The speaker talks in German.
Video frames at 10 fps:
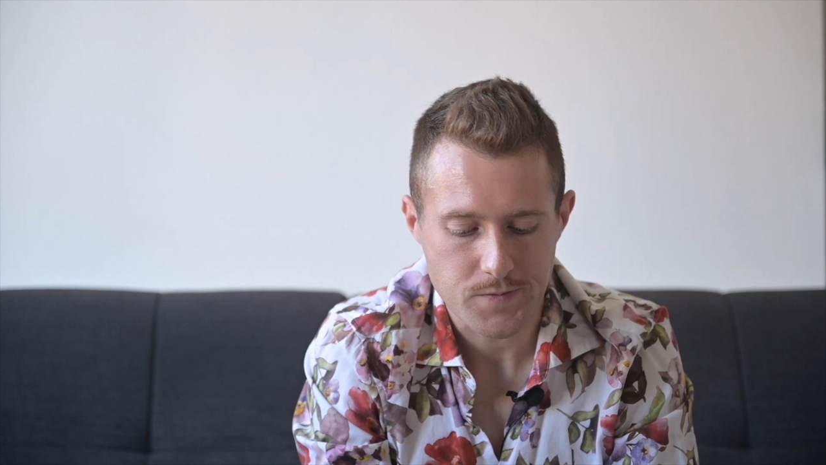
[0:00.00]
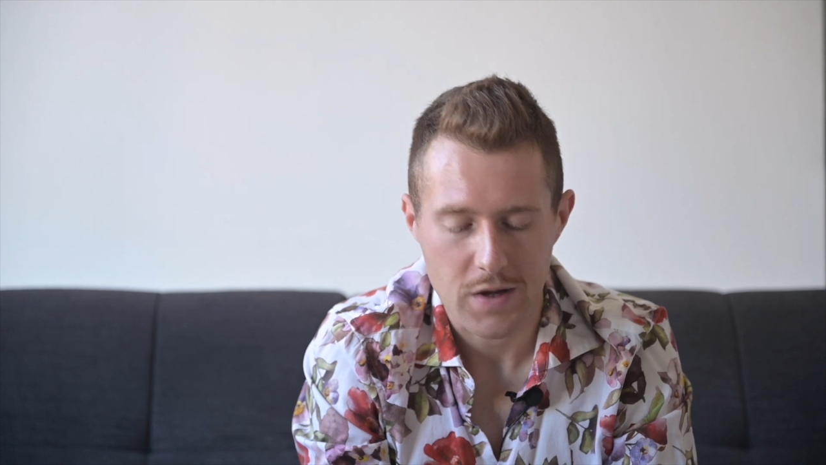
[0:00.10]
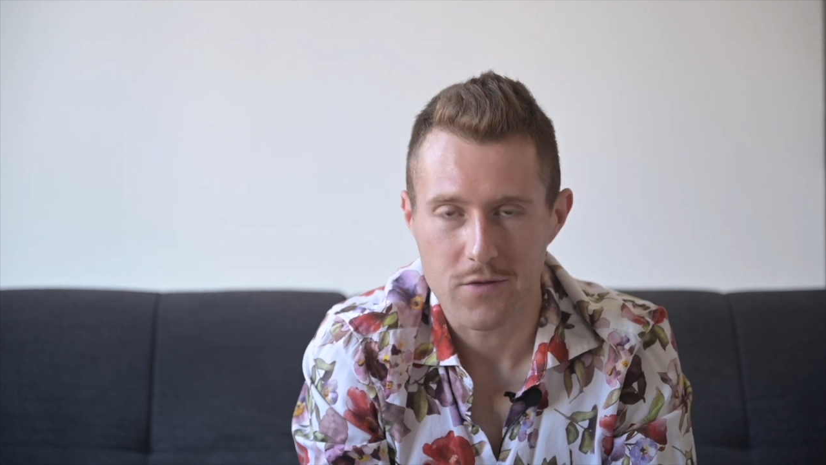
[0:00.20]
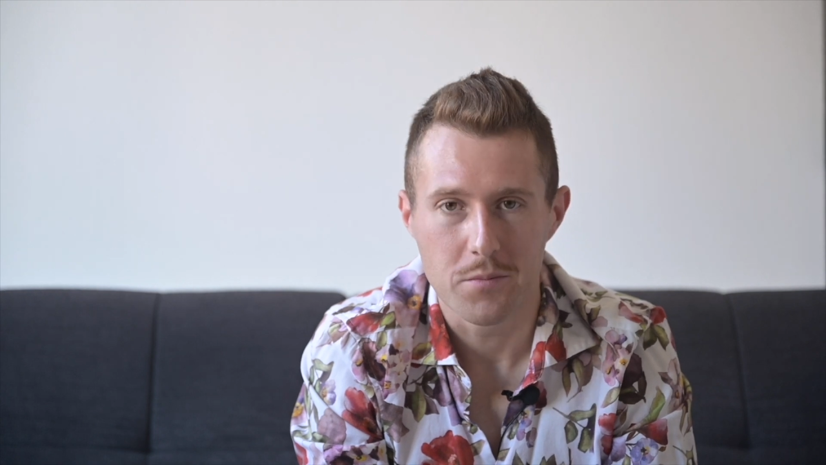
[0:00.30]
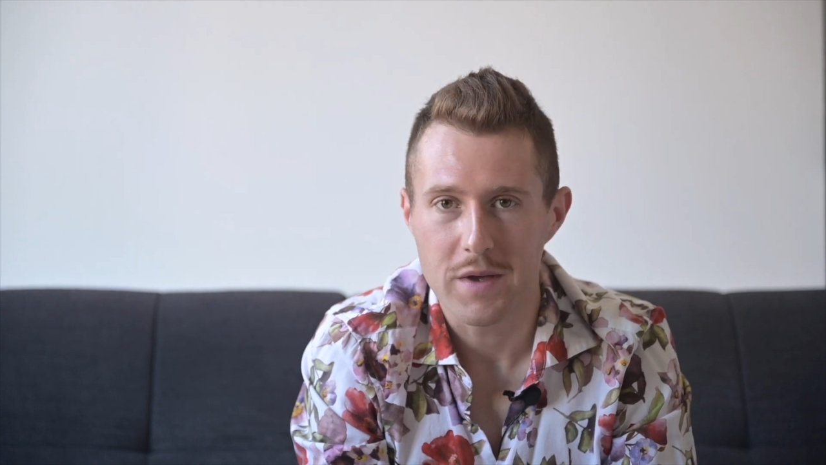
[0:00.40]

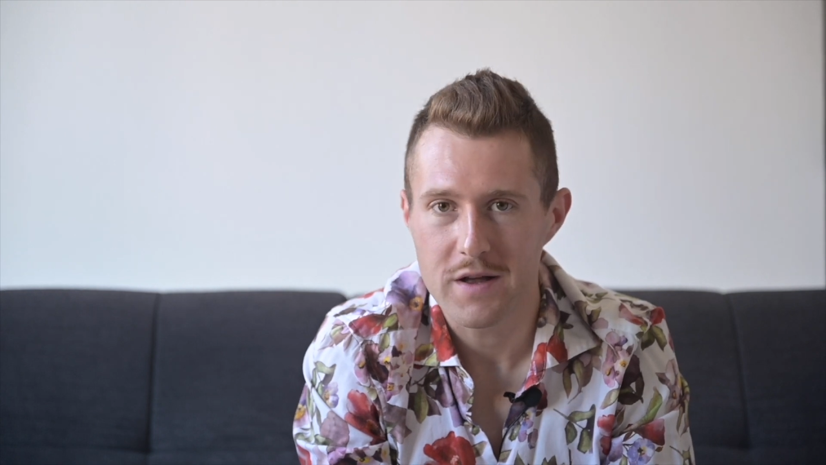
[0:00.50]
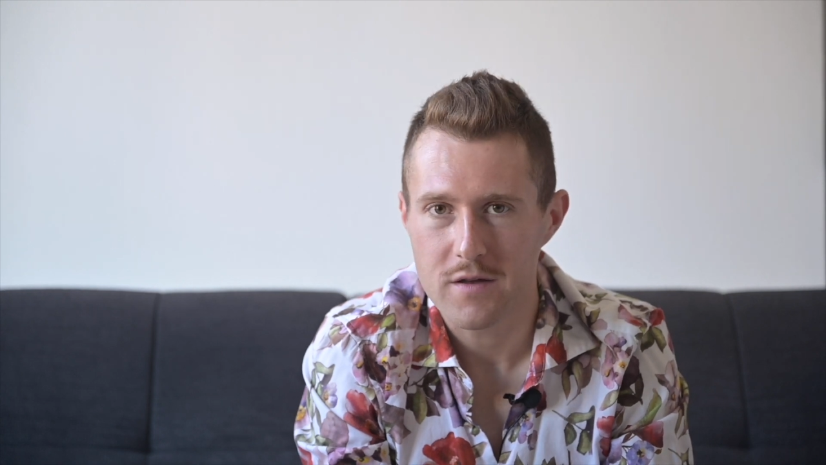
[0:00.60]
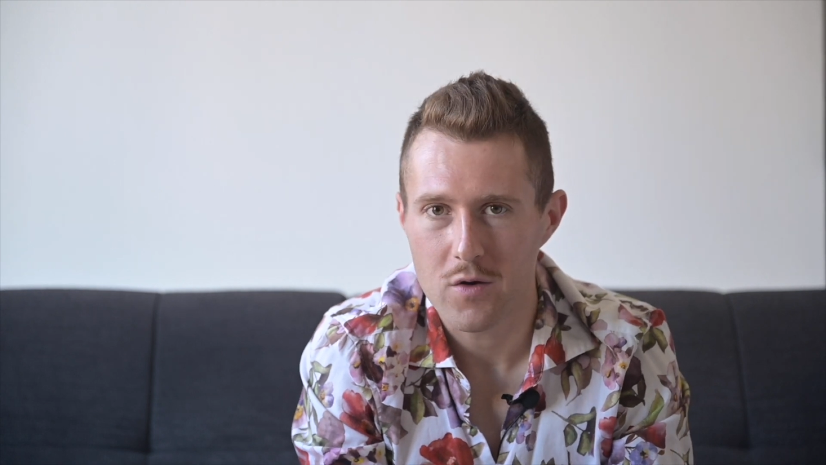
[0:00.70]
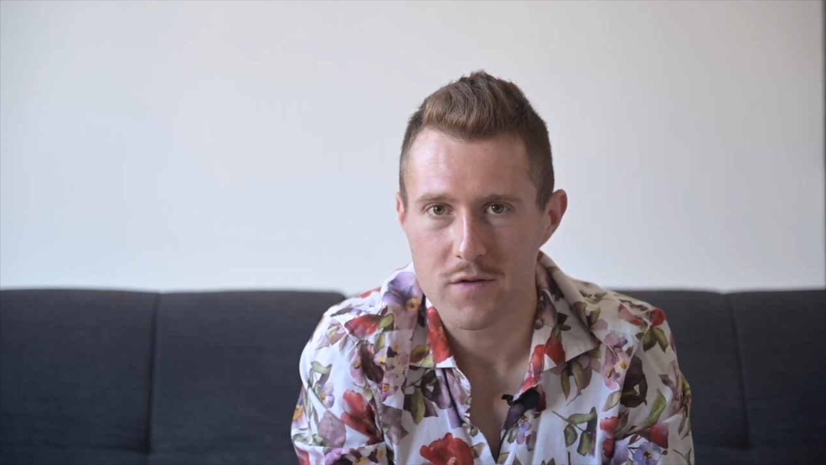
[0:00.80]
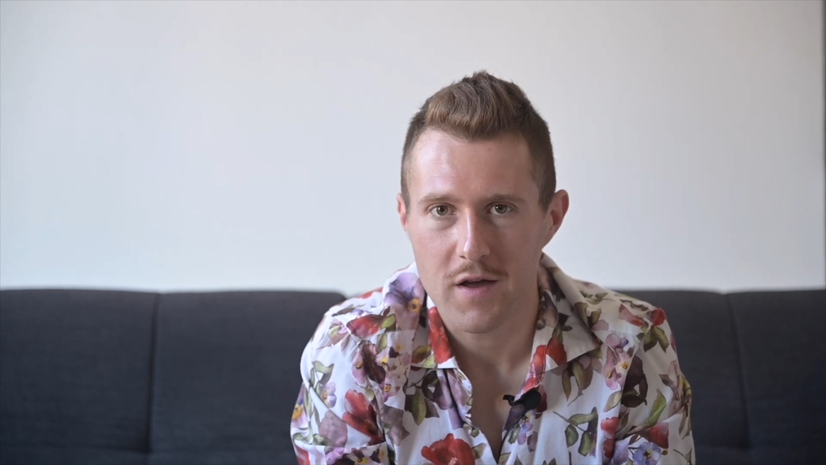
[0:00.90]
Also mehr als
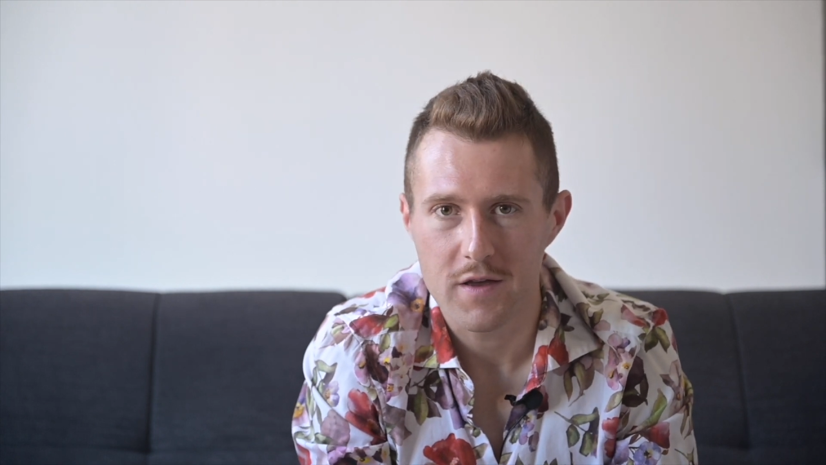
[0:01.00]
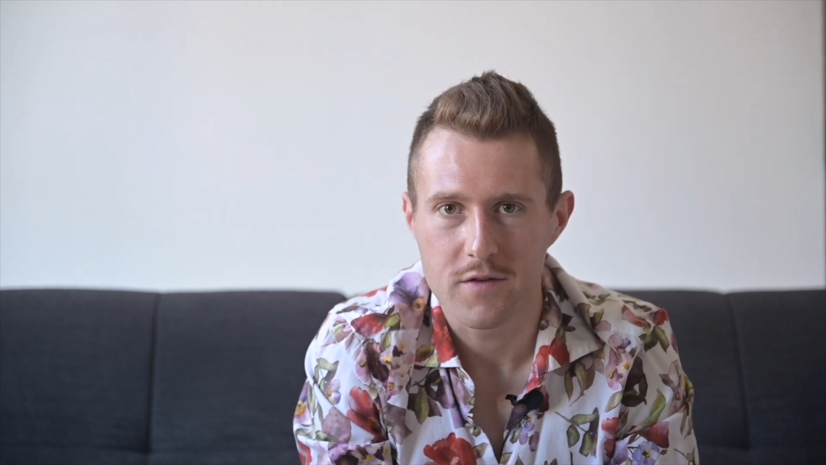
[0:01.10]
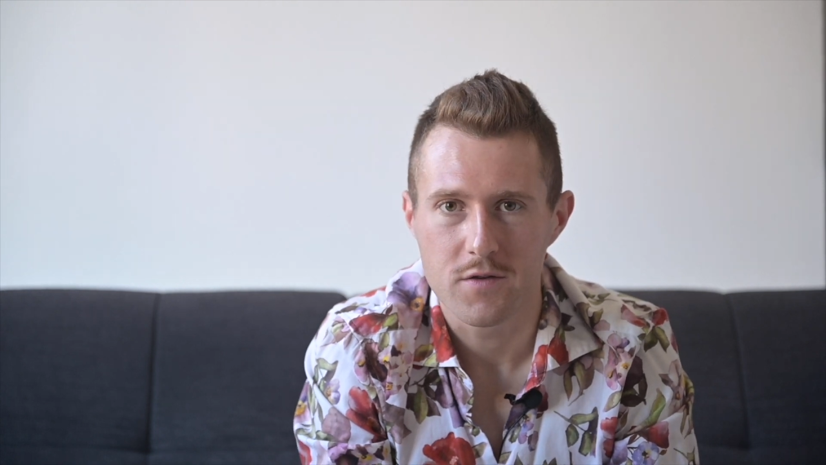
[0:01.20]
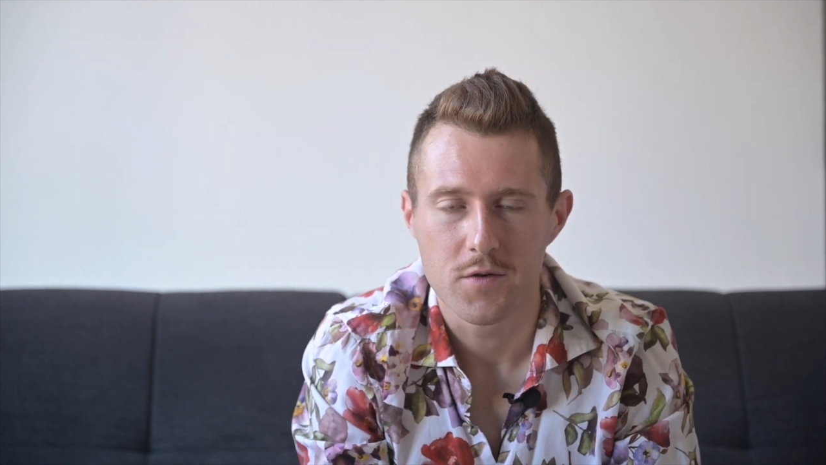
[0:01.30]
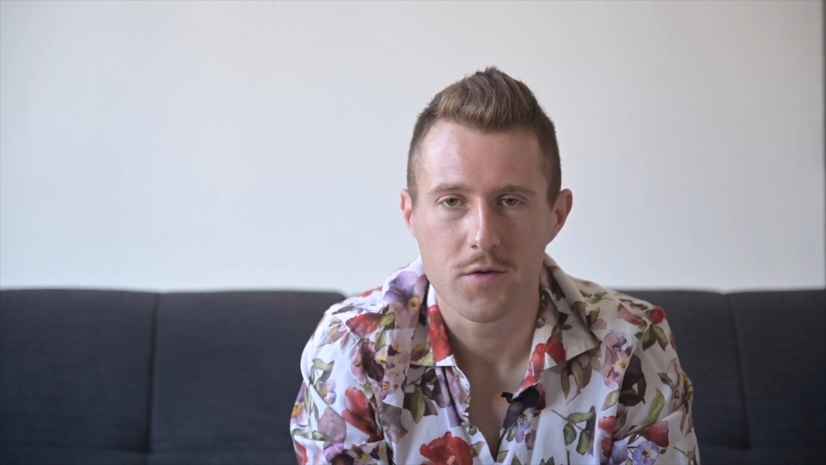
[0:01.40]

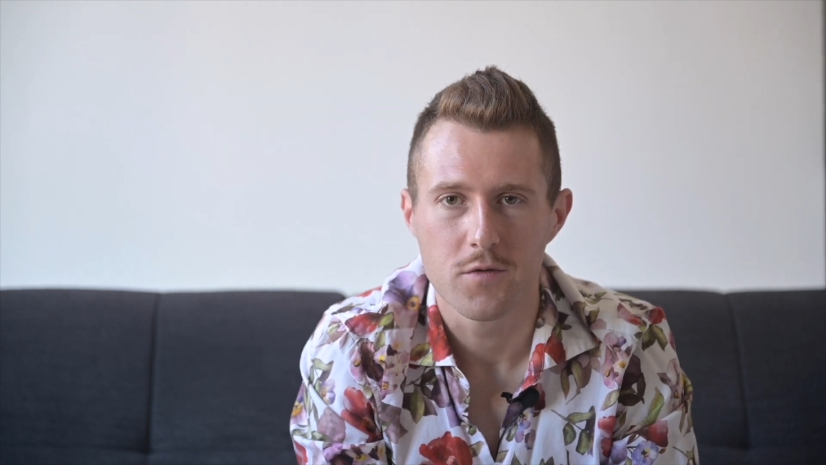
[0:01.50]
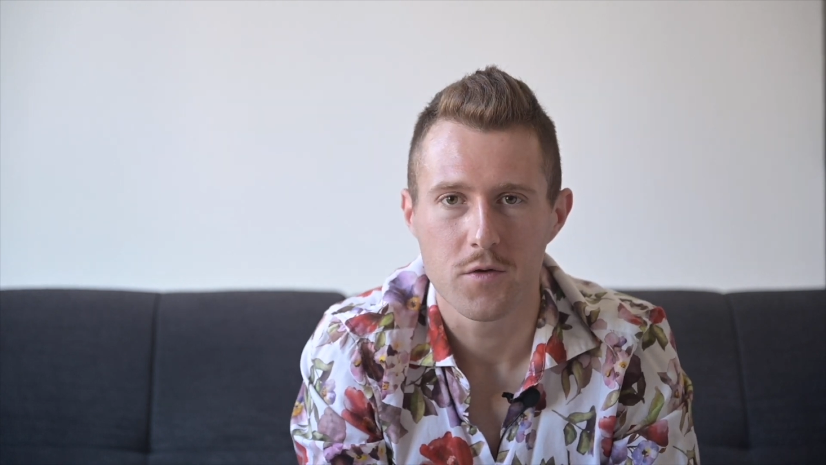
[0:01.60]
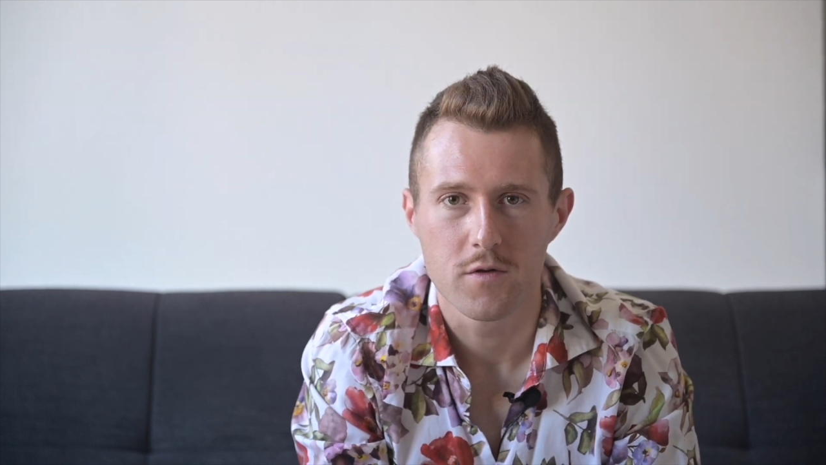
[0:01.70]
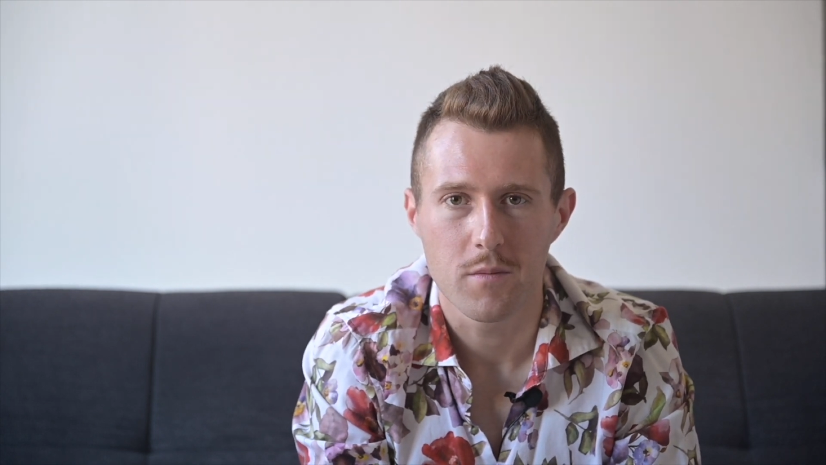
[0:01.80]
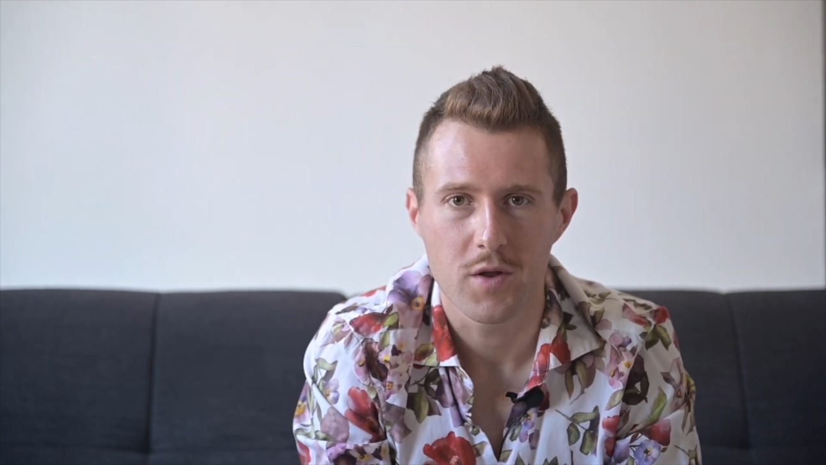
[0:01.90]
ausreichend für
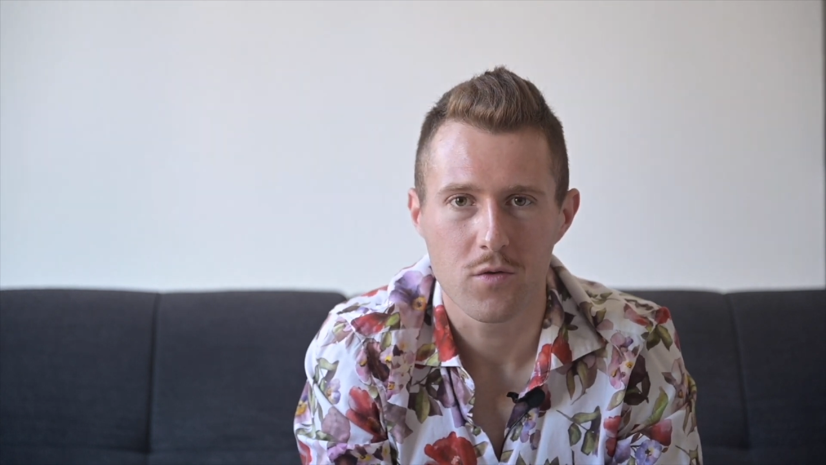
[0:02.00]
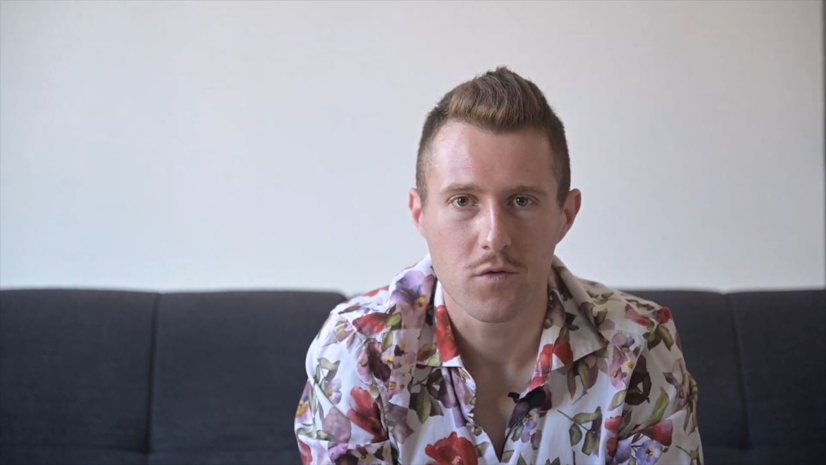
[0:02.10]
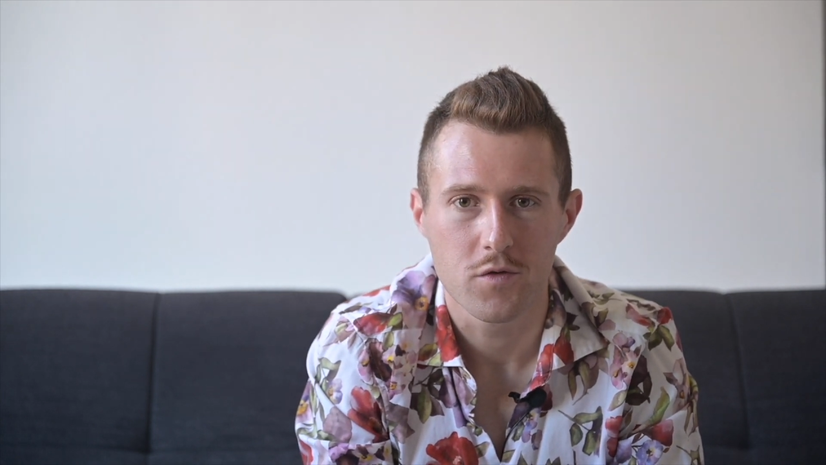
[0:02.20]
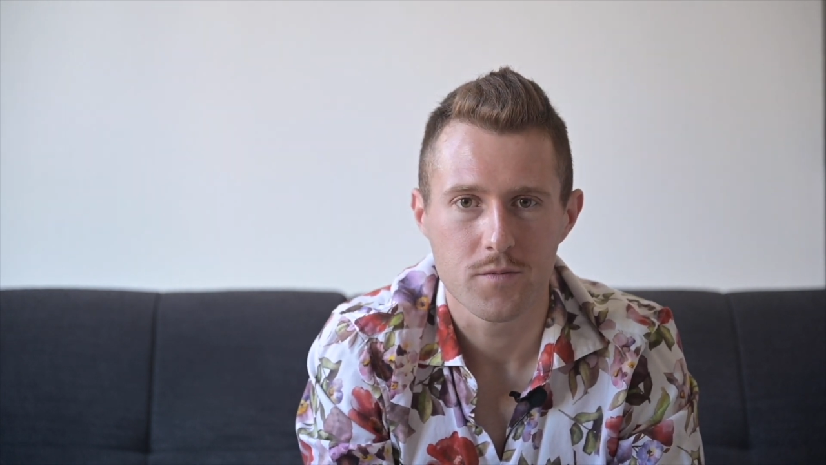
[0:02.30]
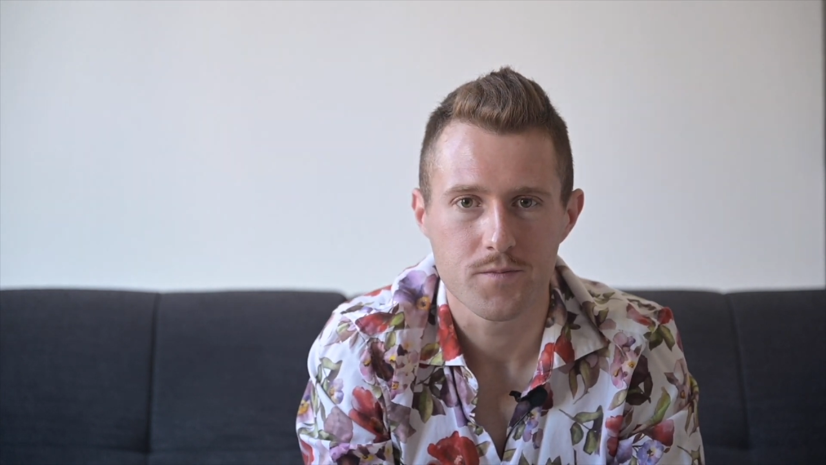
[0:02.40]
einen
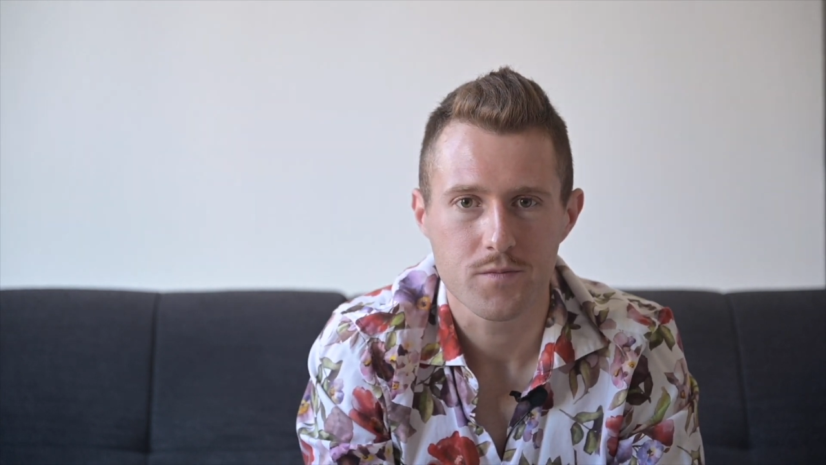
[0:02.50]
Sommerduft.